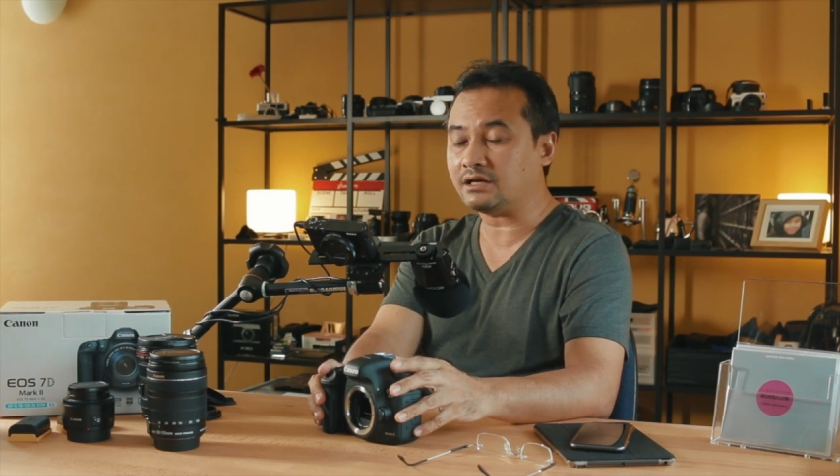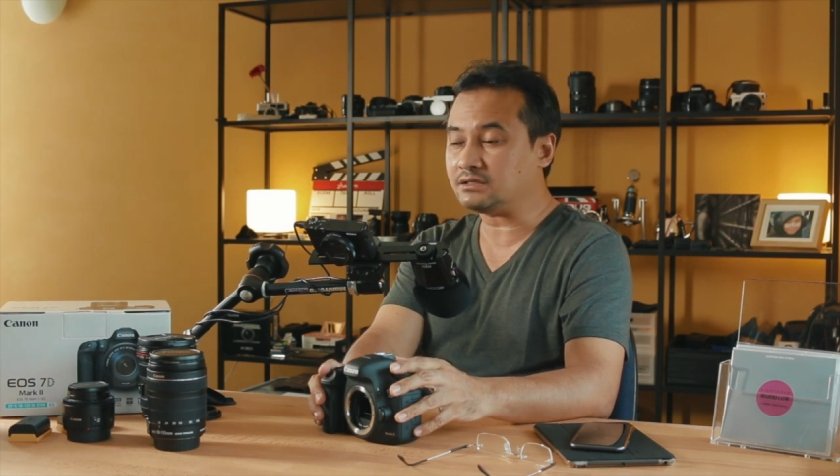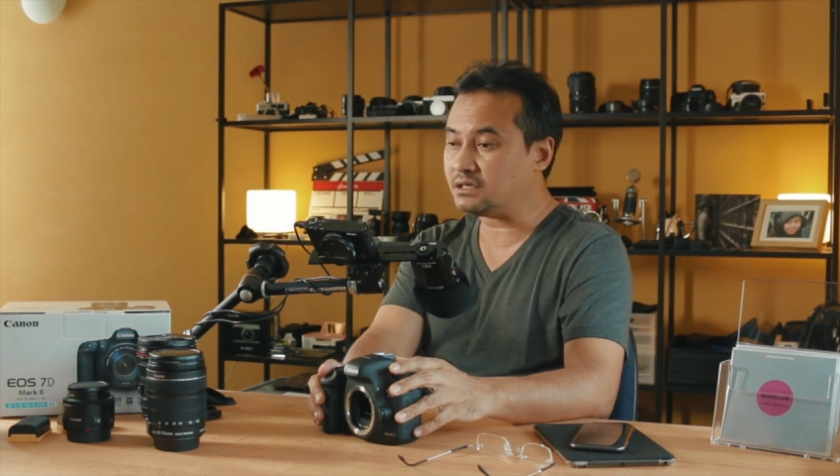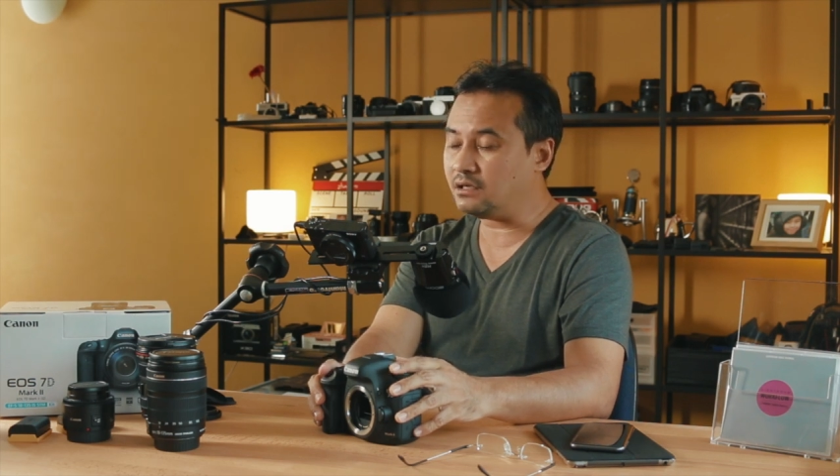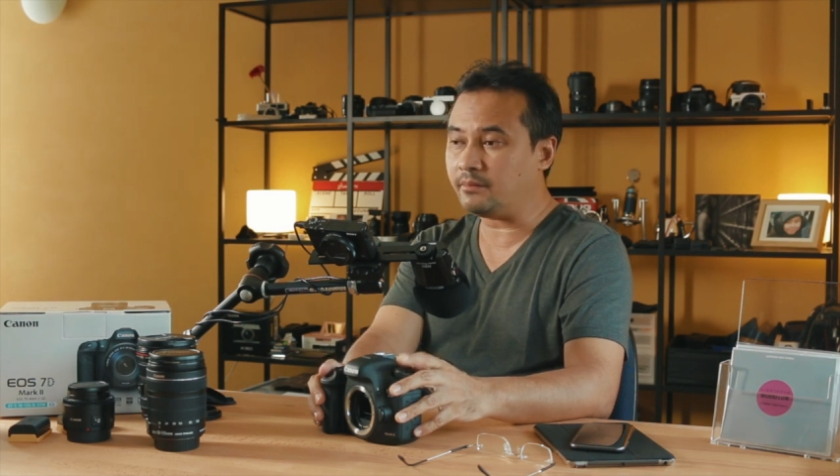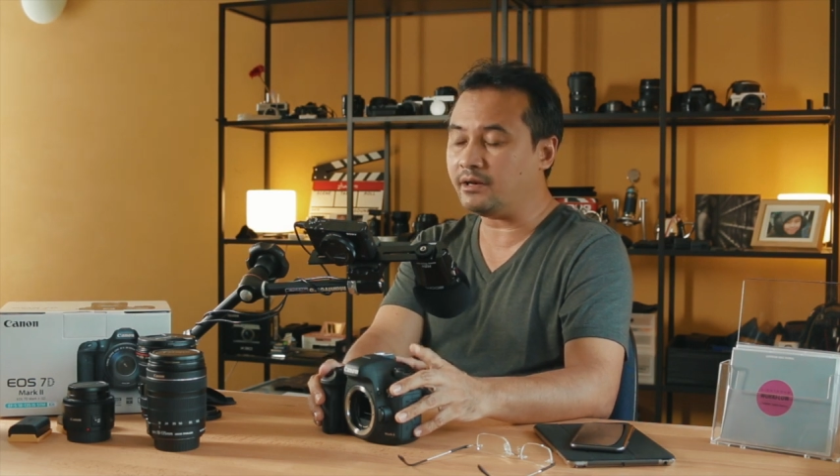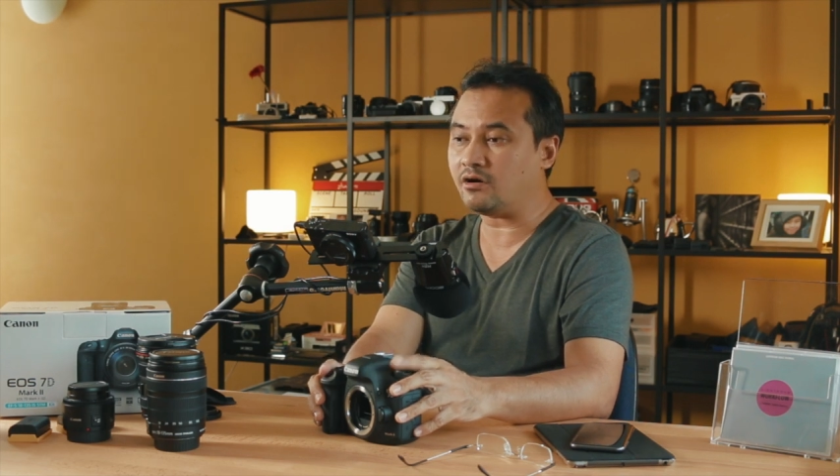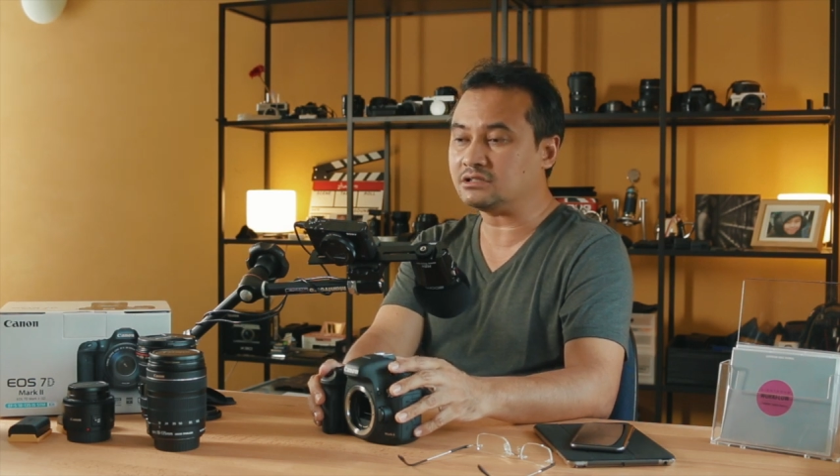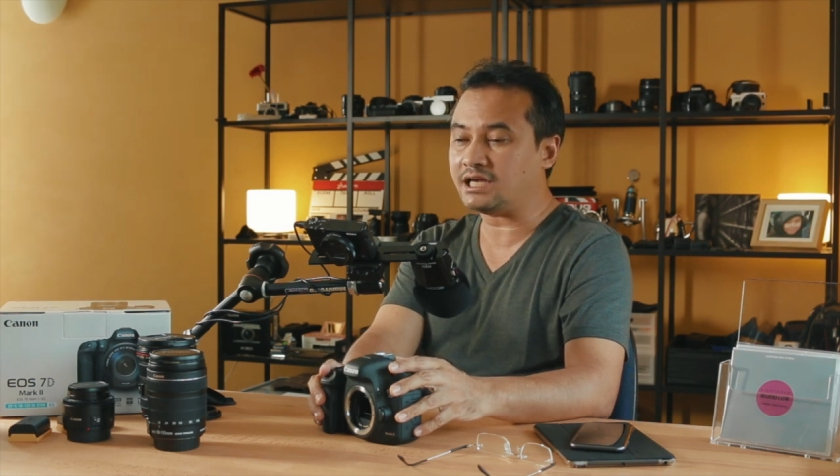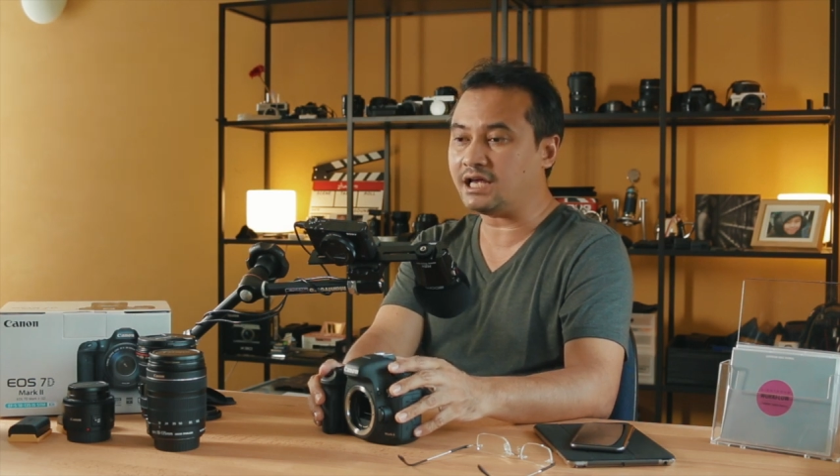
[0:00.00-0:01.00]
หลังจากที่เราไปล
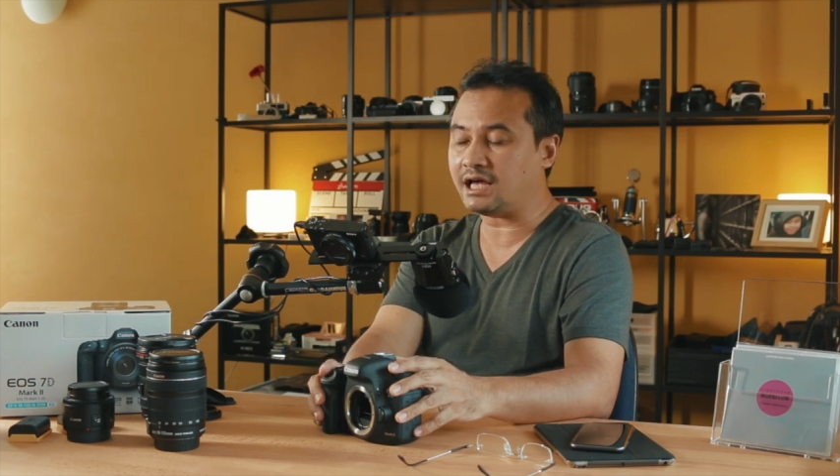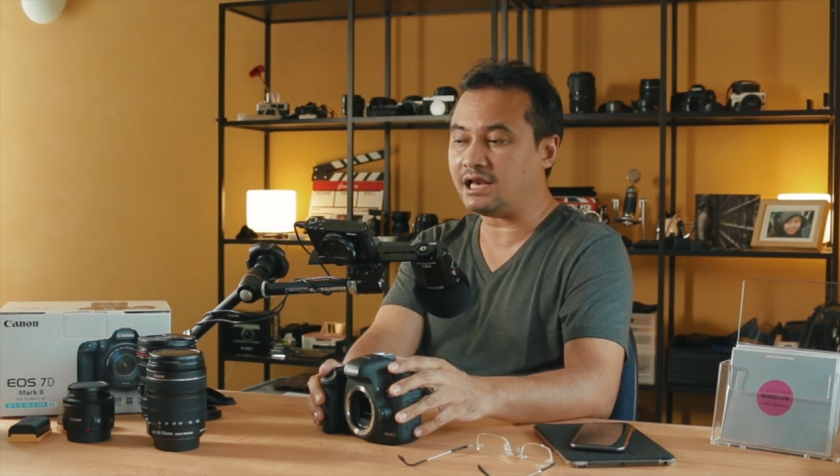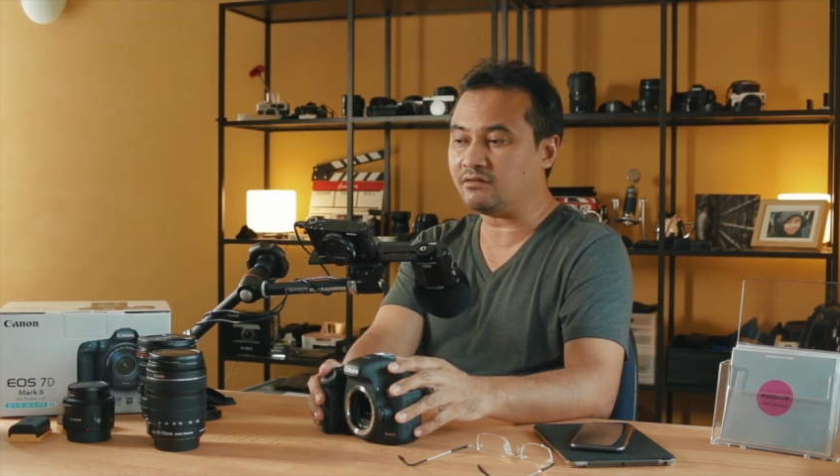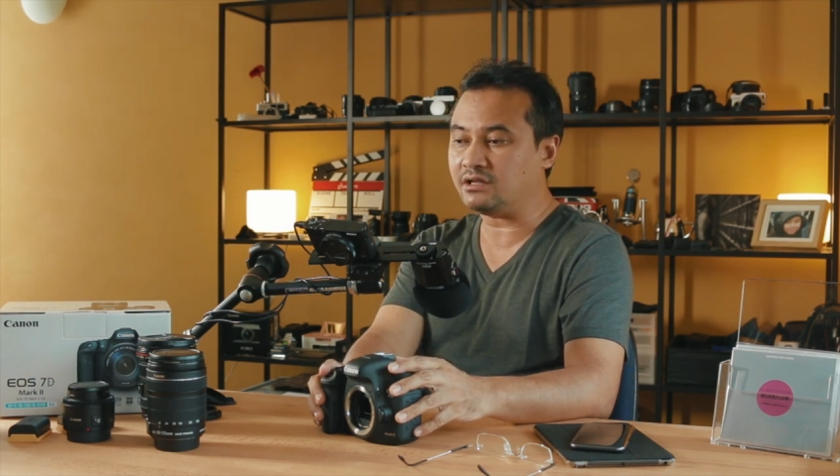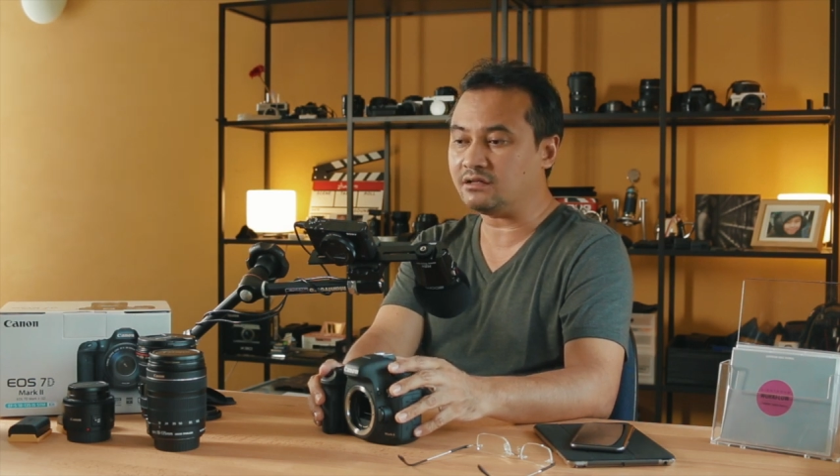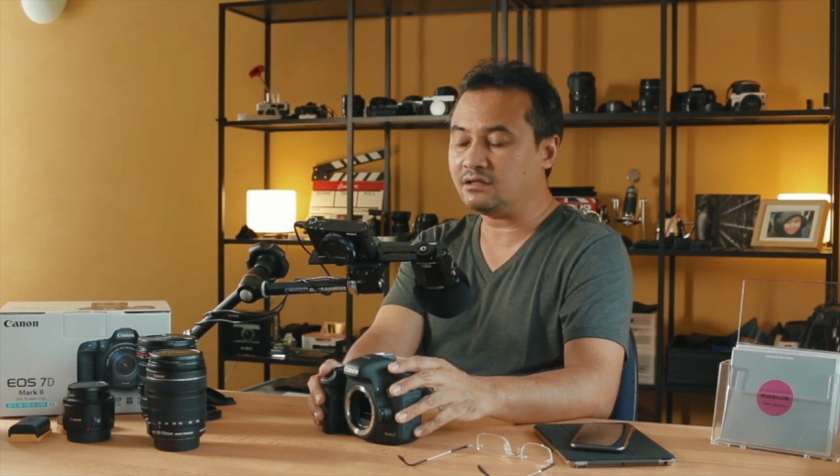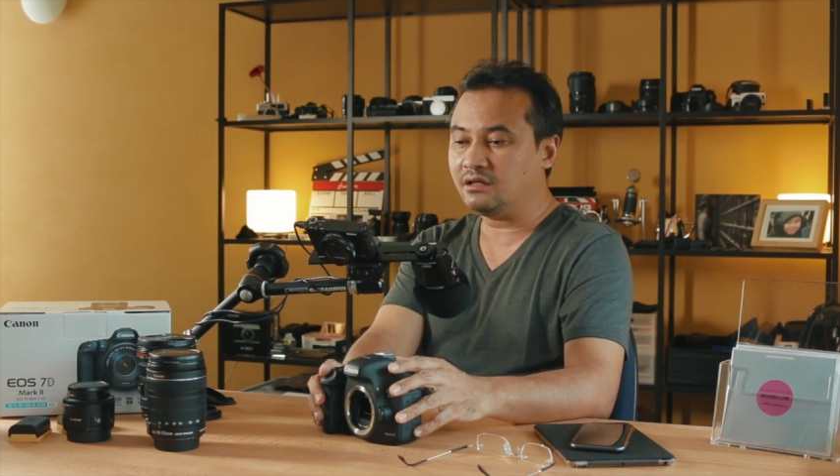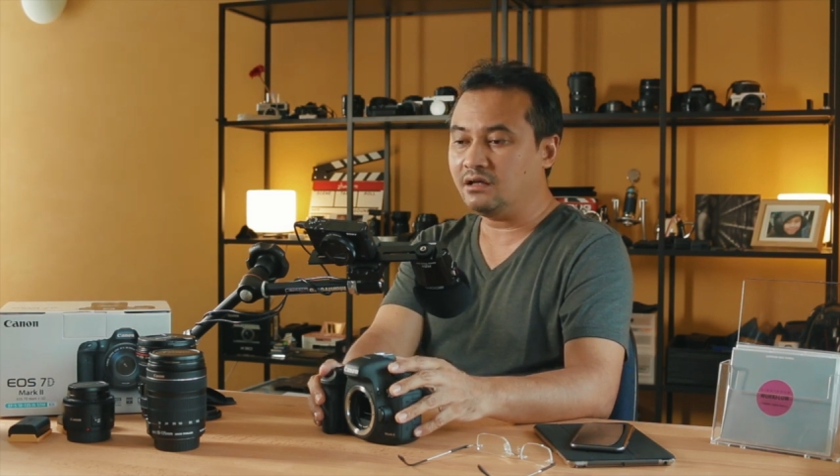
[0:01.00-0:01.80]
องใช้งานแล้วเนี่ย